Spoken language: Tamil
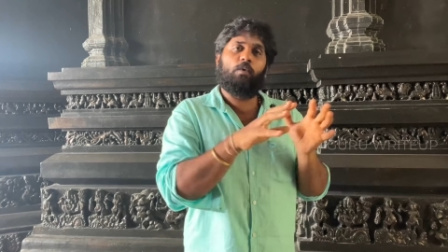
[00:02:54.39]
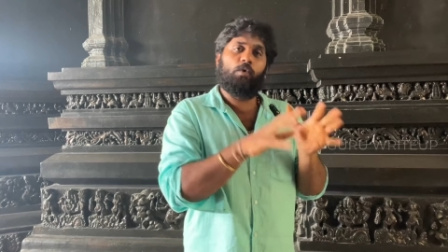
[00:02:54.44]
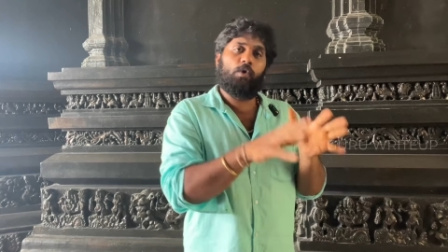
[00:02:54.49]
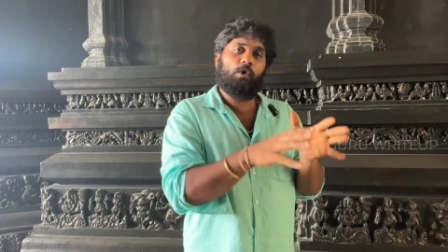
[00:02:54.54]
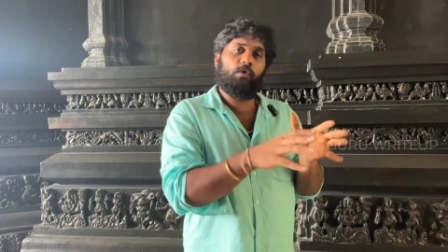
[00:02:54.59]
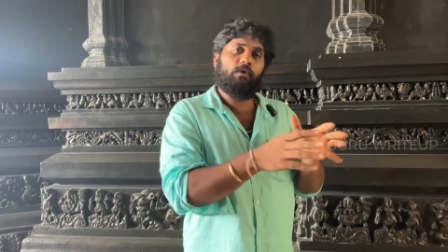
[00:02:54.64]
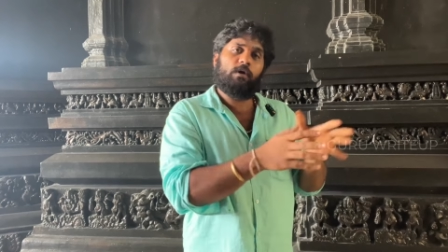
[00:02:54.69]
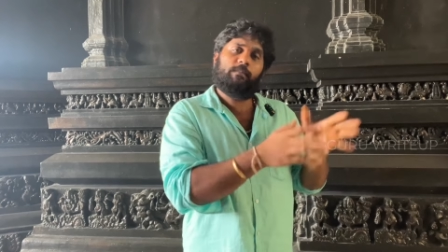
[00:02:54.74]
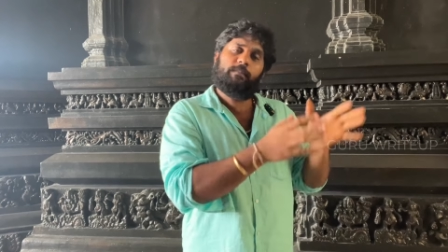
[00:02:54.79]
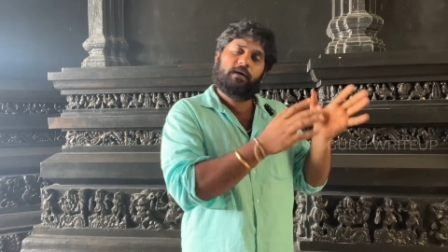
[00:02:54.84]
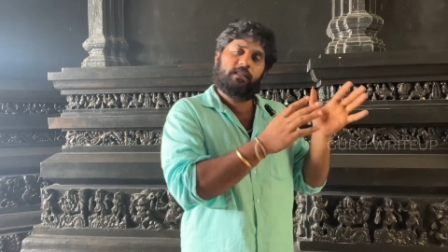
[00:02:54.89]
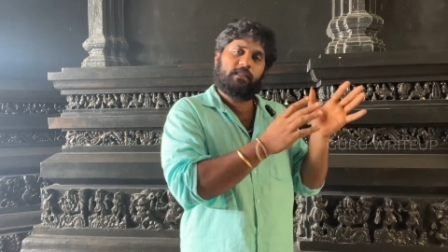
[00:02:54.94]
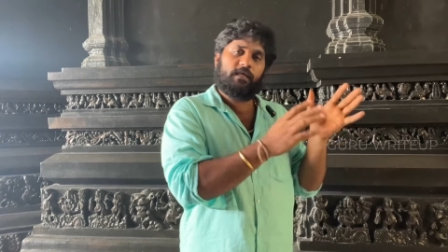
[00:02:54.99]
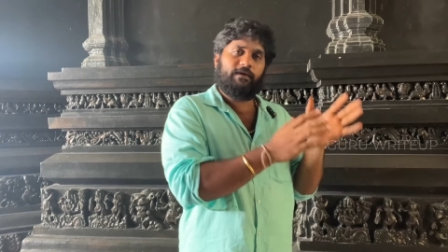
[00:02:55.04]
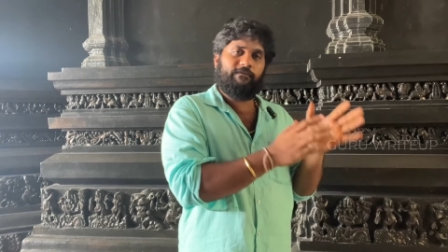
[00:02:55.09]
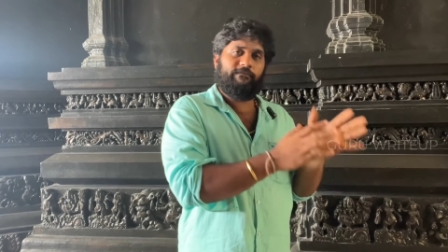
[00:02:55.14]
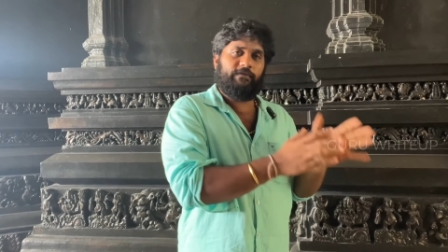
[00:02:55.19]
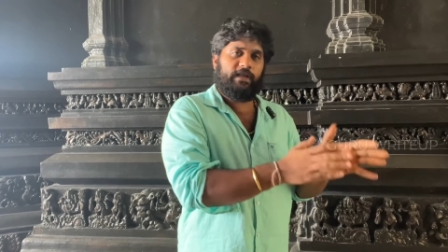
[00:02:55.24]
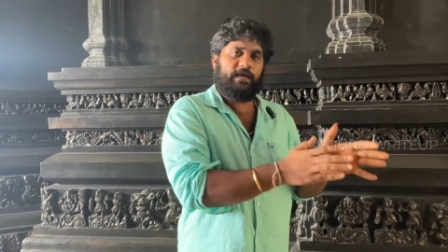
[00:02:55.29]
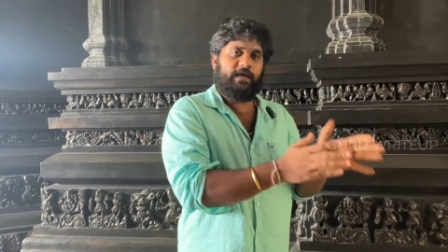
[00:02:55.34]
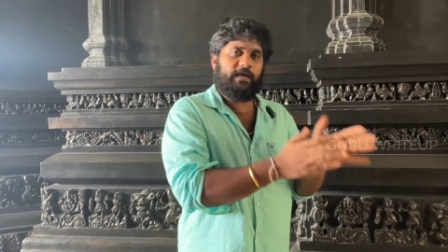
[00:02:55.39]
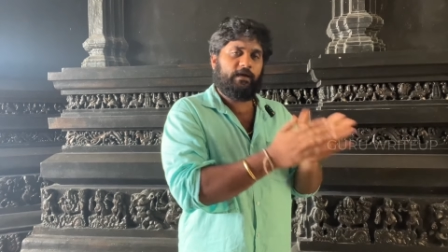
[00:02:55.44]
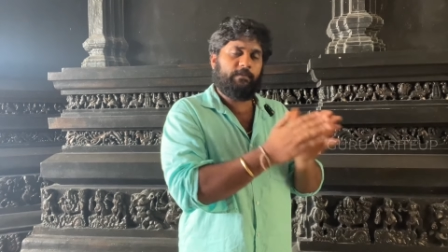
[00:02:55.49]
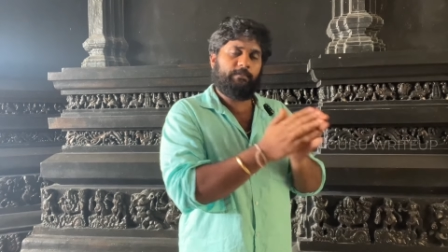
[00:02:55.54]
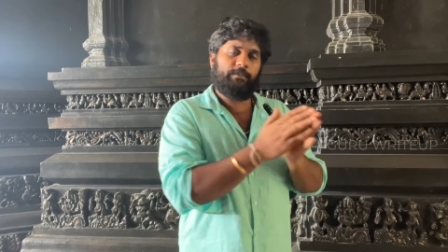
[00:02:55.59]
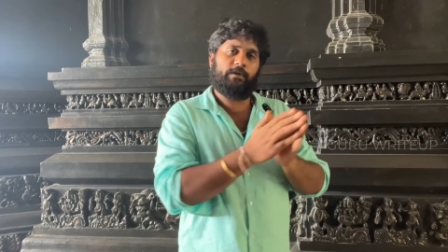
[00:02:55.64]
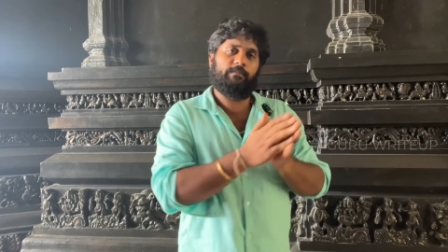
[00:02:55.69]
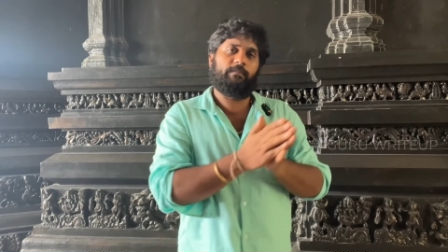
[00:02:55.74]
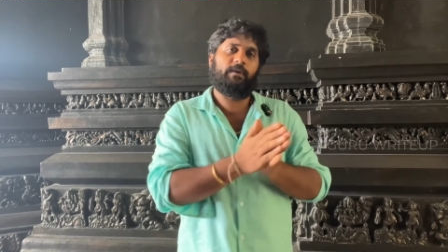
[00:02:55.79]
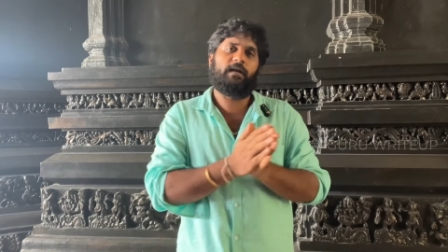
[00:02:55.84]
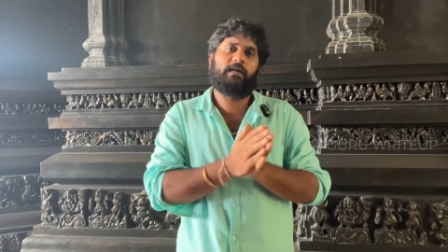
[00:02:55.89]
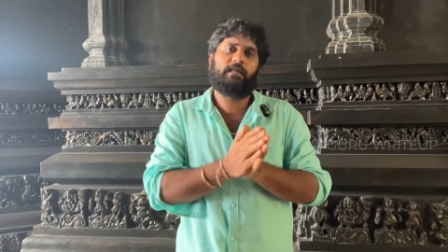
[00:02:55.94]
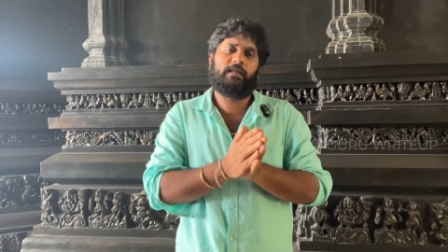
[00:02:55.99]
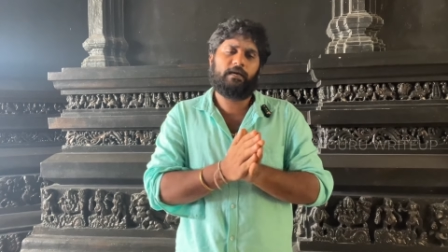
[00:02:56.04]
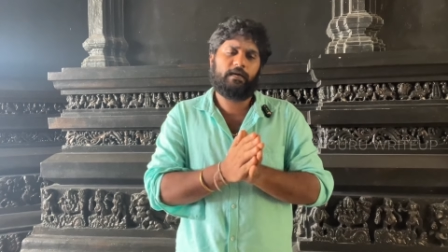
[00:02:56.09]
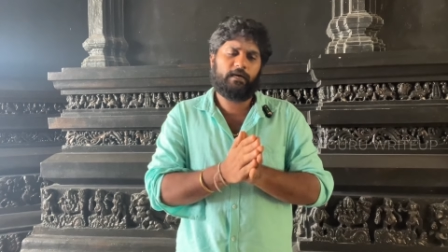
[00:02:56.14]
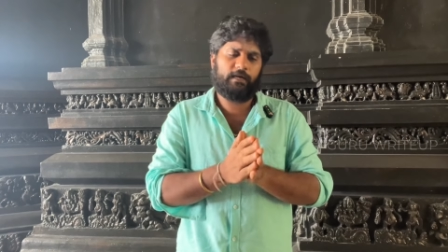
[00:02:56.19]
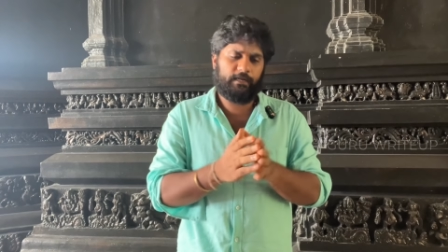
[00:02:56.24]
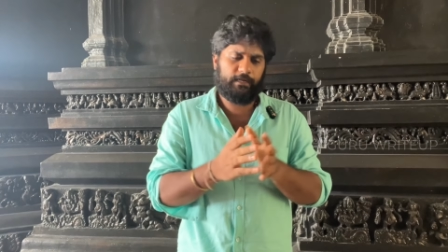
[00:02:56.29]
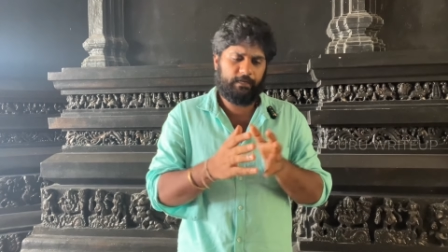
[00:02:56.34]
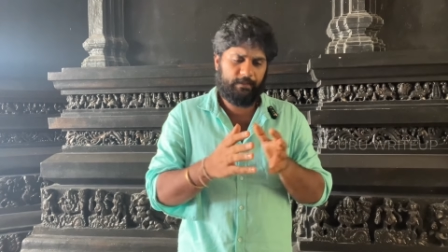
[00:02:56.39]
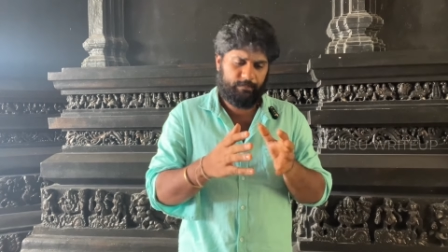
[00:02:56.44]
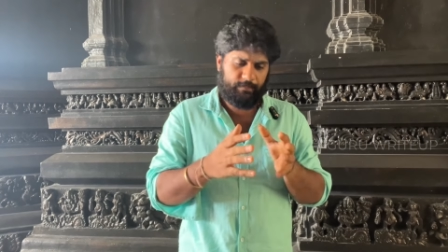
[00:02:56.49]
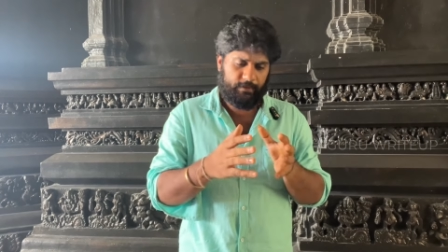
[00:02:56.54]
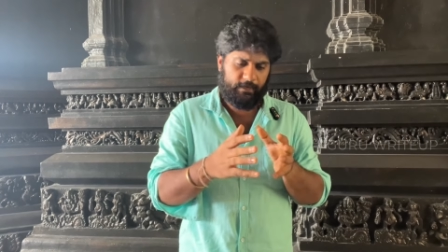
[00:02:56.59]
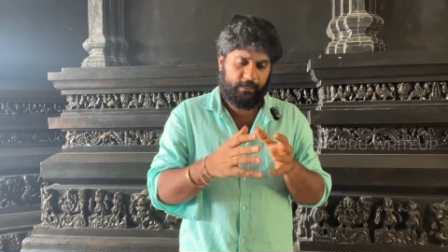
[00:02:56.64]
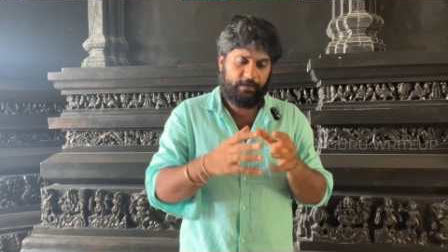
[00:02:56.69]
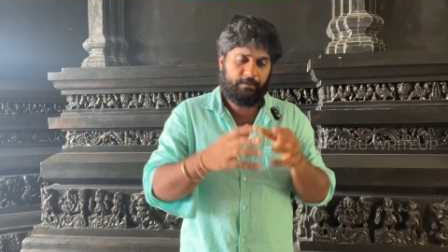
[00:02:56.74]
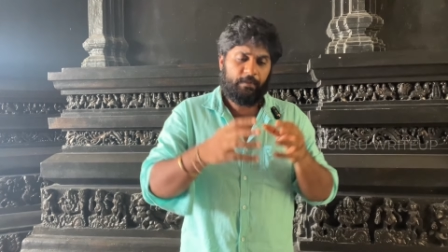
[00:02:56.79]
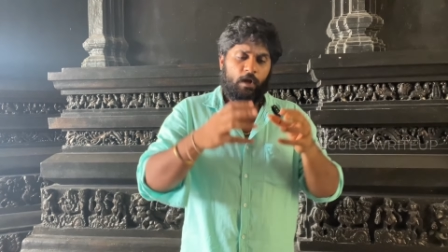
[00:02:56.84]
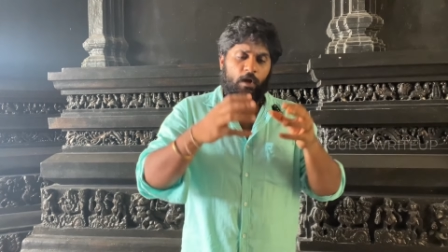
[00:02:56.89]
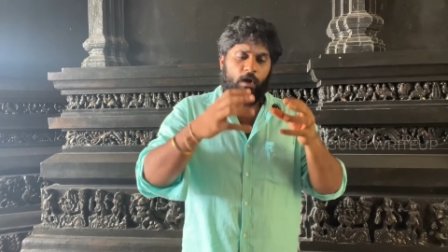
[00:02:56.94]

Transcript: உருவமாக தான் விநாயக பெருமான் இருக்கார் இப்படி